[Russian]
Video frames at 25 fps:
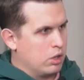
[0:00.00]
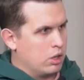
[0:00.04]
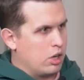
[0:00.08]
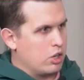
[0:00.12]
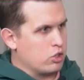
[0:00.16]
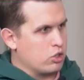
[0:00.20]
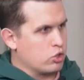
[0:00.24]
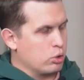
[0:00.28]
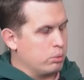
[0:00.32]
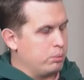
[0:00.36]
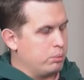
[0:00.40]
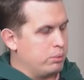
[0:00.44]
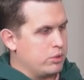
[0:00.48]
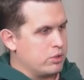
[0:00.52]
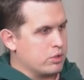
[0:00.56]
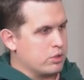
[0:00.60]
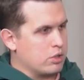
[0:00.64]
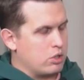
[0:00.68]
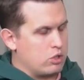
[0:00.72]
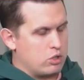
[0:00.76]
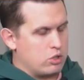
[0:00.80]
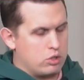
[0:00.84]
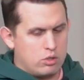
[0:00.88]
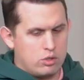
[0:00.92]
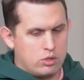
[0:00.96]
особенность
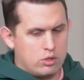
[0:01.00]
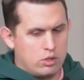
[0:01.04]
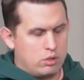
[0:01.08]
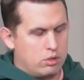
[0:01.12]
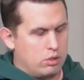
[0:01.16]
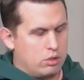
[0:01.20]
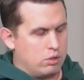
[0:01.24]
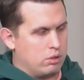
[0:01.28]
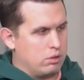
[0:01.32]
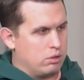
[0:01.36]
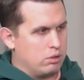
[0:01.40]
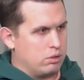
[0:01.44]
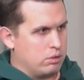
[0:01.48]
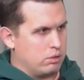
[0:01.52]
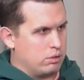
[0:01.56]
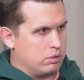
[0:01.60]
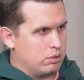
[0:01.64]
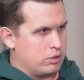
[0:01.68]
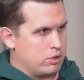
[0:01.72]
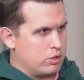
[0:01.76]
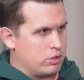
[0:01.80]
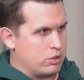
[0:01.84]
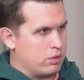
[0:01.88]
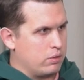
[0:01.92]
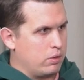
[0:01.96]
каждой из этой
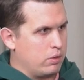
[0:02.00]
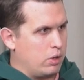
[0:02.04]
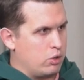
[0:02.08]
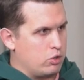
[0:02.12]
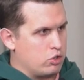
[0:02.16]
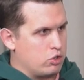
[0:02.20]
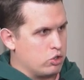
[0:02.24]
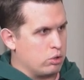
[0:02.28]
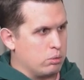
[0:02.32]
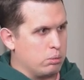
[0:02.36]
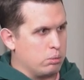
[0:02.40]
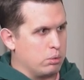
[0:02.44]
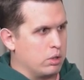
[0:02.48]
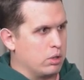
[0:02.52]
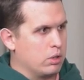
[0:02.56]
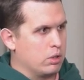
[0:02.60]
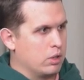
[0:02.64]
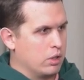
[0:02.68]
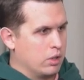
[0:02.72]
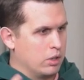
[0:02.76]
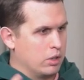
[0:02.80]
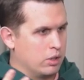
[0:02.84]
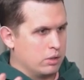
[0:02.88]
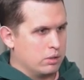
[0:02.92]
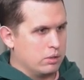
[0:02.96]
составляющей, чтобы...
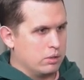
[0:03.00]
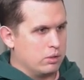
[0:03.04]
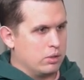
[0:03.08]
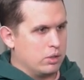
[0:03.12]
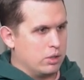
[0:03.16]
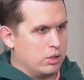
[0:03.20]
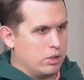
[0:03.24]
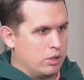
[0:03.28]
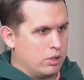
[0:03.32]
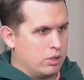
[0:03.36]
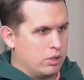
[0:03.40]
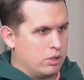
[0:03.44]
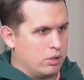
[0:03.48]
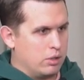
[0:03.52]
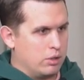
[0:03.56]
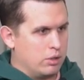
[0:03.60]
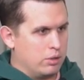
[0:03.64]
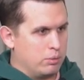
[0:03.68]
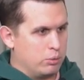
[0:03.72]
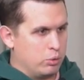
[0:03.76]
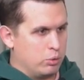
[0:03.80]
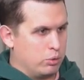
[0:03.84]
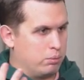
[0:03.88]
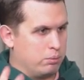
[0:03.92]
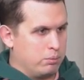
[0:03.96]

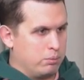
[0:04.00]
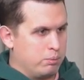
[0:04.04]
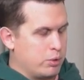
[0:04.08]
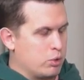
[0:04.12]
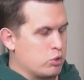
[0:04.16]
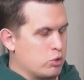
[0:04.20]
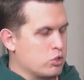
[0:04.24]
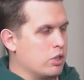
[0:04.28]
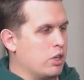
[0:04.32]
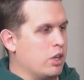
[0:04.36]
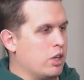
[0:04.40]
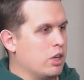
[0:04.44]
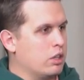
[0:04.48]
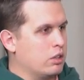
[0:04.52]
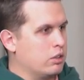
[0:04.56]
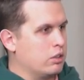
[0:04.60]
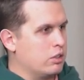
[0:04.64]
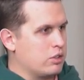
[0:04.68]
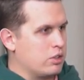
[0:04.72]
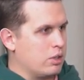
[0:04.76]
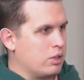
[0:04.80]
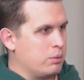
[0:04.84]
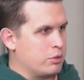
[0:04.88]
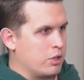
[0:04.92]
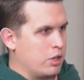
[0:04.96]
Ну, потому что я, на
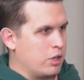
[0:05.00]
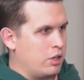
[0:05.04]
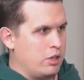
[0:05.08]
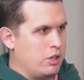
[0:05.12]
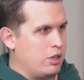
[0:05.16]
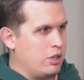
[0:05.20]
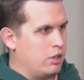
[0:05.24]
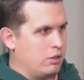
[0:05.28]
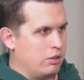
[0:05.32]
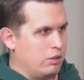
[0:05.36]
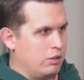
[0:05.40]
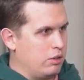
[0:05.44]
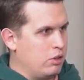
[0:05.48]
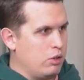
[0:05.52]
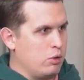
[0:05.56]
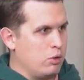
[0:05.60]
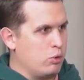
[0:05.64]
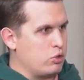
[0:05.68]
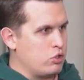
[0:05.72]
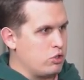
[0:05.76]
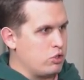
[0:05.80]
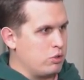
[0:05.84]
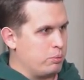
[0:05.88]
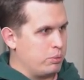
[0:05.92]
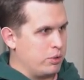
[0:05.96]
самом деле, не
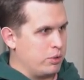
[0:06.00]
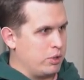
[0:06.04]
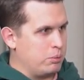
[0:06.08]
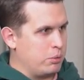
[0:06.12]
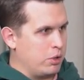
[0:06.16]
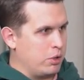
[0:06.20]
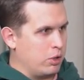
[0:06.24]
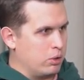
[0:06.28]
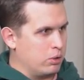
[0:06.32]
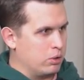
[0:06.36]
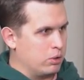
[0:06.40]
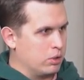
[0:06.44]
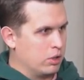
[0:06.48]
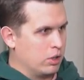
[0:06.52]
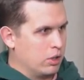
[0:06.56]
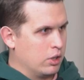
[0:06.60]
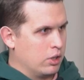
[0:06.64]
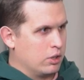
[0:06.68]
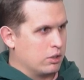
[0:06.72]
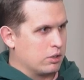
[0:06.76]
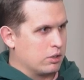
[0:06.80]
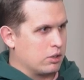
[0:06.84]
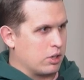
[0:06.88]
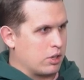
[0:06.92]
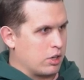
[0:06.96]
очень понимаю
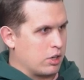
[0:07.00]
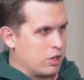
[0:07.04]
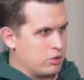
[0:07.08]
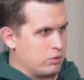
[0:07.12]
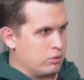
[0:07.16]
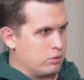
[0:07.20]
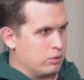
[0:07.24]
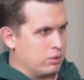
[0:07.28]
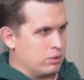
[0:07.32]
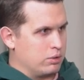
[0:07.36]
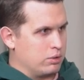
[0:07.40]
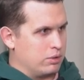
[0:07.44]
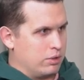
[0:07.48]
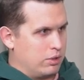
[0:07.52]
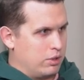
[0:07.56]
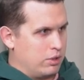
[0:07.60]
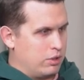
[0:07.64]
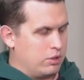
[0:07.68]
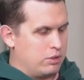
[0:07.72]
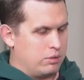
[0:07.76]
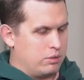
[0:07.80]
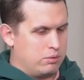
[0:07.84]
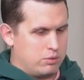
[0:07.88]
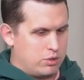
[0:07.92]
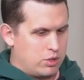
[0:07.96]
как раз вот
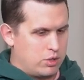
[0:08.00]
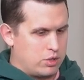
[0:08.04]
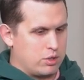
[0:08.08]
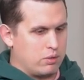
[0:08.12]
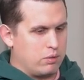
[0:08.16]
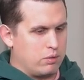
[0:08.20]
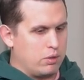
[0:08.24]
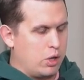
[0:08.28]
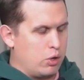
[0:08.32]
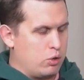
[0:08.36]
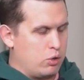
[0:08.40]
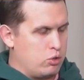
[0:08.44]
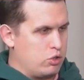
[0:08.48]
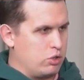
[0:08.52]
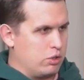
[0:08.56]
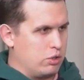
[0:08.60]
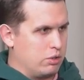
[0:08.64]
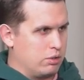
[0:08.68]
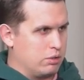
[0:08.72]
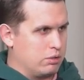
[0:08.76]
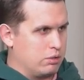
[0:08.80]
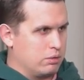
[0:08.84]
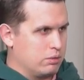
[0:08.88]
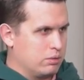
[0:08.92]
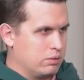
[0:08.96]

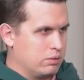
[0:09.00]
составляющие.